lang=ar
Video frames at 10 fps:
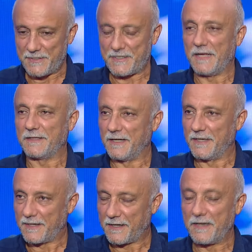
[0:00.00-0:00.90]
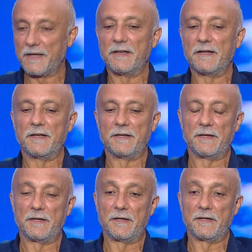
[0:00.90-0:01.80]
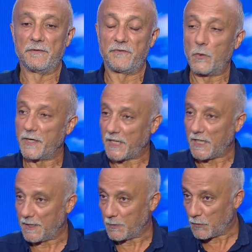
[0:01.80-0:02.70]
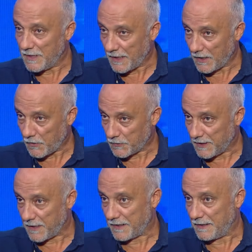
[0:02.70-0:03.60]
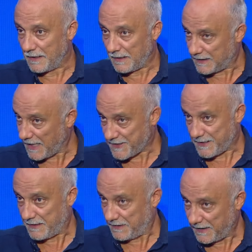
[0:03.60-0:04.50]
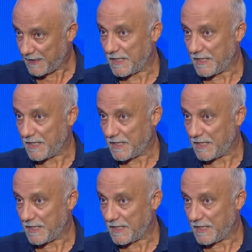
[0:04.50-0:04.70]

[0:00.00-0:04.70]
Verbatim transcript: زعتر آه الفواكه والخضار الطازة دغري آه.